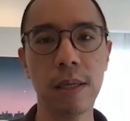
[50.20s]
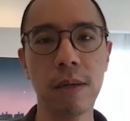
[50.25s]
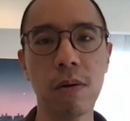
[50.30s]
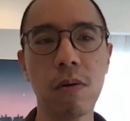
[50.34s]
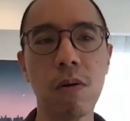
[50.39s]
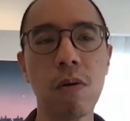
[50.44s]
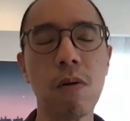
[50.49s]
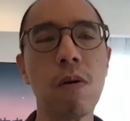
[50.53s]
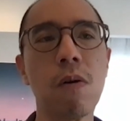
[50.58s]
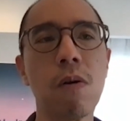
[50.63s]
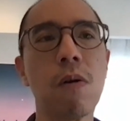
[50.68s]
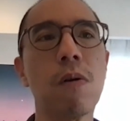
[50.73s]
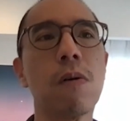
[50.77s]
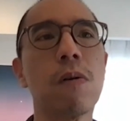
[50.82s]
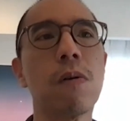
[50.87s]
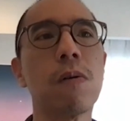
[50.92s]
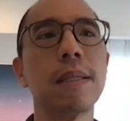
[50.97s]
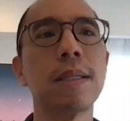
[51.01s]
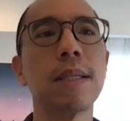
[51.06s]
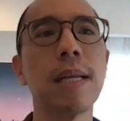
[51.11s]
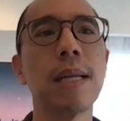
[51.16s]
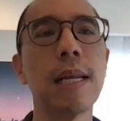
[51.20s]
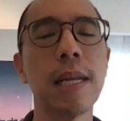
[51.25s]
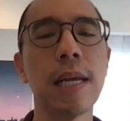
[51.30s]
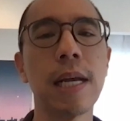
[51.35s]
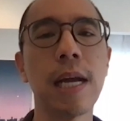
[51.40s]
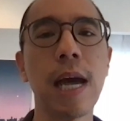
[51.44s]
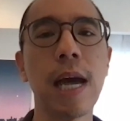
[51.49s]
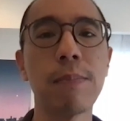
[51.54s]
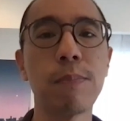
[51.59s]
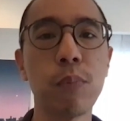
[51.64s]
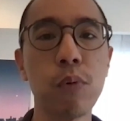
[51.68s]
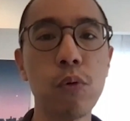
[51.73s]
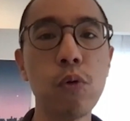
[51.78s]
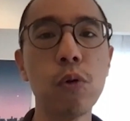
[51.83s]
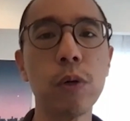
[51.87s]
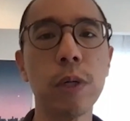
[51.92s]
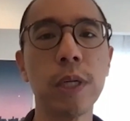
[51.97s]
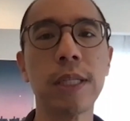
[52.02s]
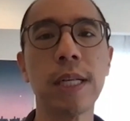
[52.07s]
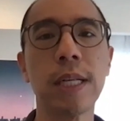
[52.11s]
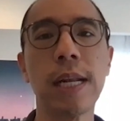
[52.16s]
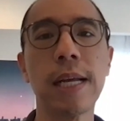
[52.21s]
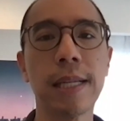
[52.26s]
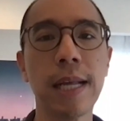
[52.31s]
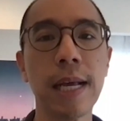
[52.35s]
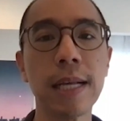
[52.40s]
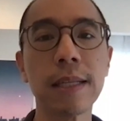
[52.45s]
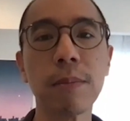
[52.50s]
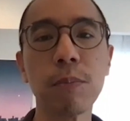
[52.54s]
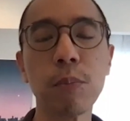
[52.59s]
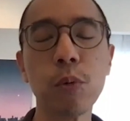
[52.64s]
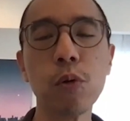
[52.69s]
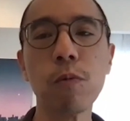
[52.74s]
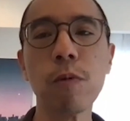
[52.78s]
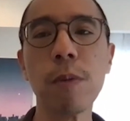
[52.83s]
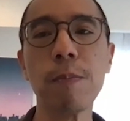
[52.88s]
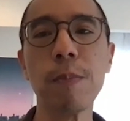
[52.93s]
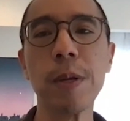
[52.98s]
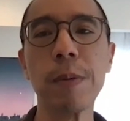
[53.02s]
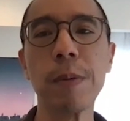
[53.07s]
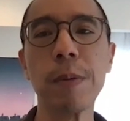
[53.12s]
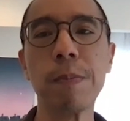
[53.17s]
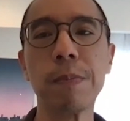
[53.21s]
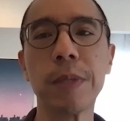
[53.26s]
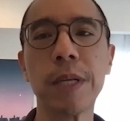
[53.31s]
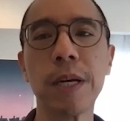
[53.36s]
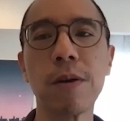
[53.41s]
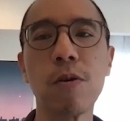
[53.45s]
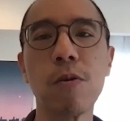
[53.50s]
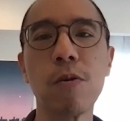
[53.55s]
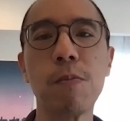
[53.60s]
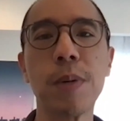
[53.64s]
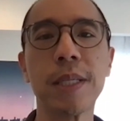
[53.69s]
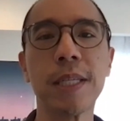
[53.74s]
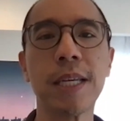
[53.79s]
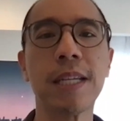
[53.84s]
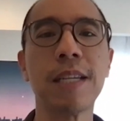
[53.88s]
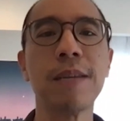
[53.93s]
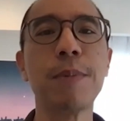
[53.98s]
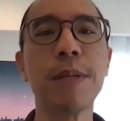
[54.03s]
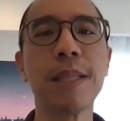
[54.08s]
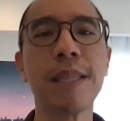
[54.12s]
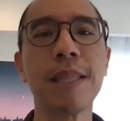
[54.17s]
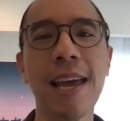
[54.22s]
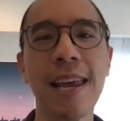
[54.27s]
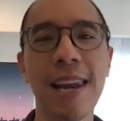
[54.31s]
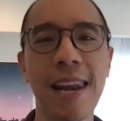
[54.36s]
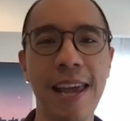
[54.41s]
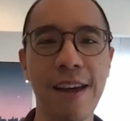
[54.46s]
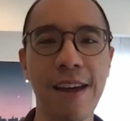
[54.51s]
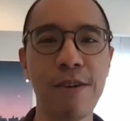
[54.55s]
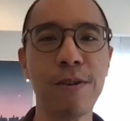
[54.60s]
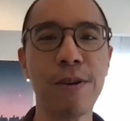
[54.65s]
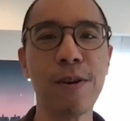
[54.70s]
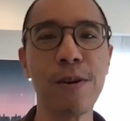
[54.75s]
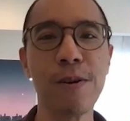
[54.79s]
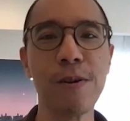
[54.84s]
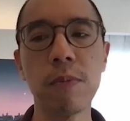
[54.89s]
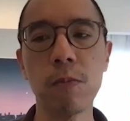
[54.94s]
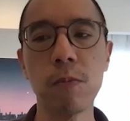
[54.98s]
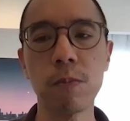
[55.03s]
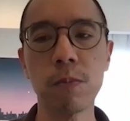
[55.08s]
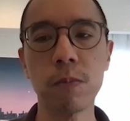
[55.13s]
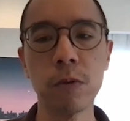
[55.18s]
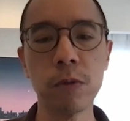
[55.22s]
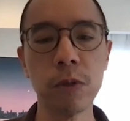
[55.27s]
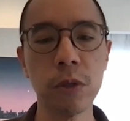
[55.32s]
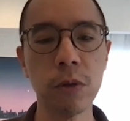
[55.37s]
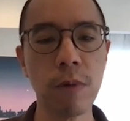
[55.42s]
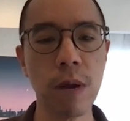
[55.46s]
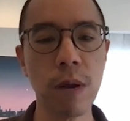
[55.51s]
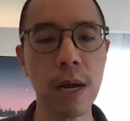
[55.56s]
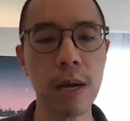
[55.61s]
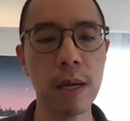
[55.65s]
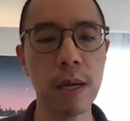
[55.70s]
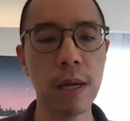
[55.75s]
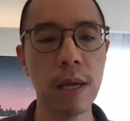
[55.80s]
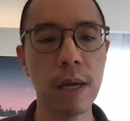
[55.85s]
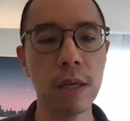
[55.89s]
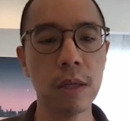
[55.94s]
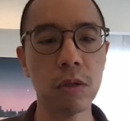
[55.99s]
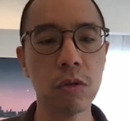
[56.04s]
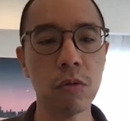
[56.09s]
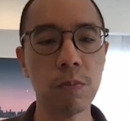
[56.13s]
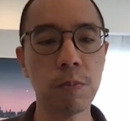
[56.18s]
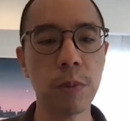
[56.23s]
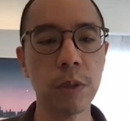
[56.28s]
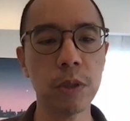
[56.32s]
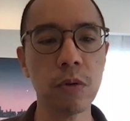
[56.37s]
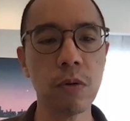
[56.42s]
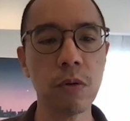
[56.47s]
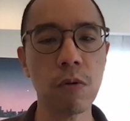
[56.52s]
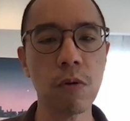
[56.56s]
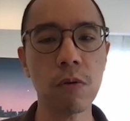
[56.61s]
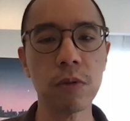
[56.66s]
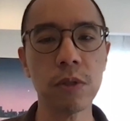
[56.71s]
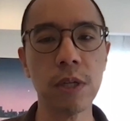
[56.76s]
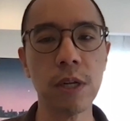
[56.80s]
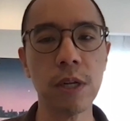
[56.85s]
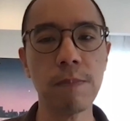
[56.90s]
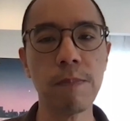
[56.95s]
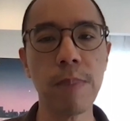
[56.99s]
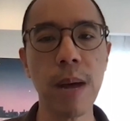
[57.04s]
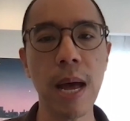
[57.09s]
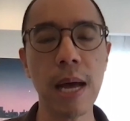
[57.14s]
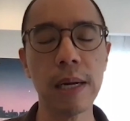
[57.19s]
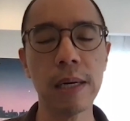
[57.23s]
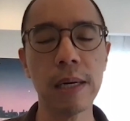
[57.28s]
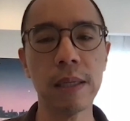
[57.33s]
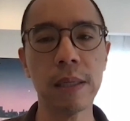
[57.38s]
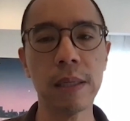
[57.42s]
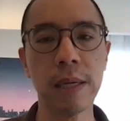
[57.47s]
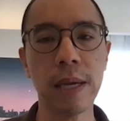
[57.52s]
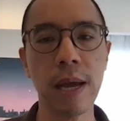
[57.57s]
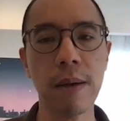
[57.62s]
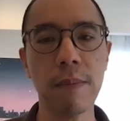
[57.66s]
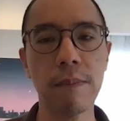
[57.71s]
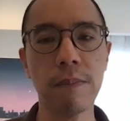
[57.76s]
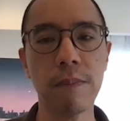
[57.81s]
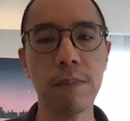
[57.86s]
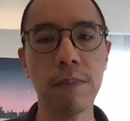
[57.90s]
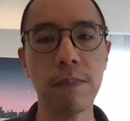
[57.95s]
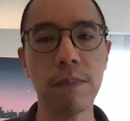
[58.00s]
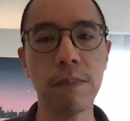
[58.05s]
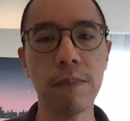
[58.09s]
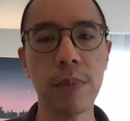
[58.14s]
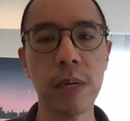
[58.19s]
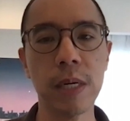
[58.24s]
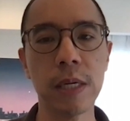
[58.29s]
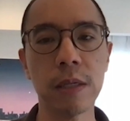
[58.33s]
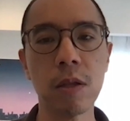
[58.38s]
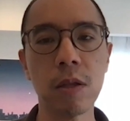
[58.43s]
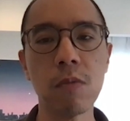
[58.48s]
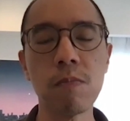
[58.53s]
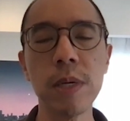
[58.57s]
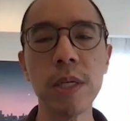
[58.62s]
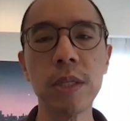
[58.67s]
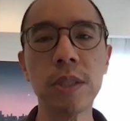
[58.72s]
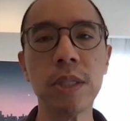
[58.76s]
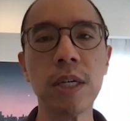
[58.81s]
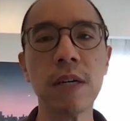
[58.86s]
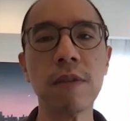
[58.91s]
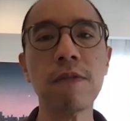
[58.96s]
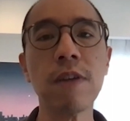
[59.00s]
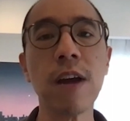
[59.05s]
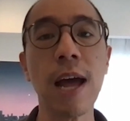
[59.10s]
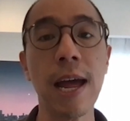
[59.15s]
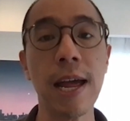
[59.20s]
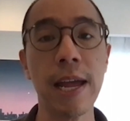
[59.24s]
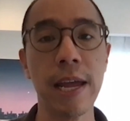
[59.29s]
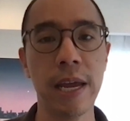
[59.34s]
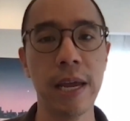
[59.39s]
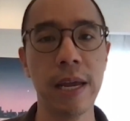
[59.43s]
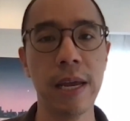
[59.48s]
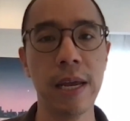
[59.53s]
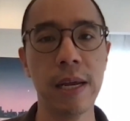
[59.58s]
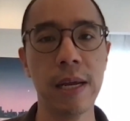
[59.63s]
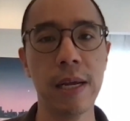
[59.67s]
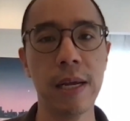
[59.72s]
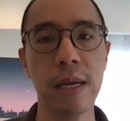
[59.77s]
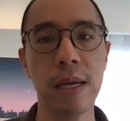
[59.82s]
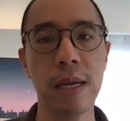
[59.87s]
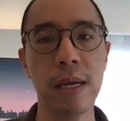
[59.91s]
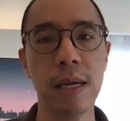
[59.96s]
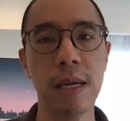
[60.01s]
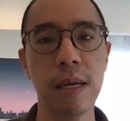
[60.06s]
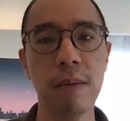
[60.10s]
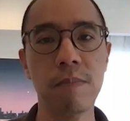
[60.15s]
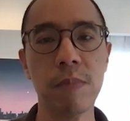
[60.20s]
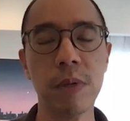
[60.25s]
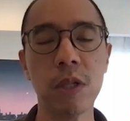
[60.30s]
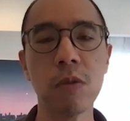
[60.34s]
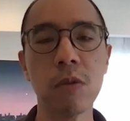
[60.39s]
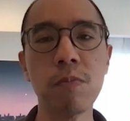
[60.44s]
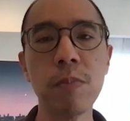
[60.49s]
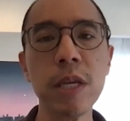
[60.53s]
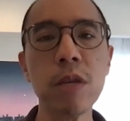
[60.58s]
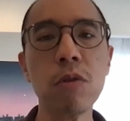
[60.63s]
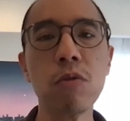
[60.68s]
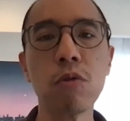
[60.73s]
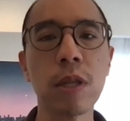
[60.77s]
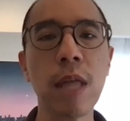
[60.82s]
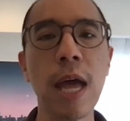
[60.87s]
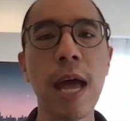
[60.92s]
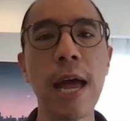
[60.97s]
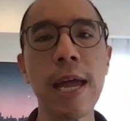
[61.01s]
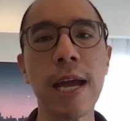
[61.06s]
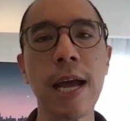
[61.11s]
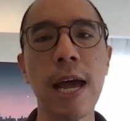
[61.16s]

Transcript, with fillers: แล้วก็อิสระในการพูดอิสระถ้าจะพูดว่าเป็นสังคมประชาธิปไตยแล้วเนาะผมรู้สึกว่าจุดประสงค์ของศิลปะเลยอะ่ะมันต้องไม่เซิร์ฟไข่มันต้องไม่อยู่ใต้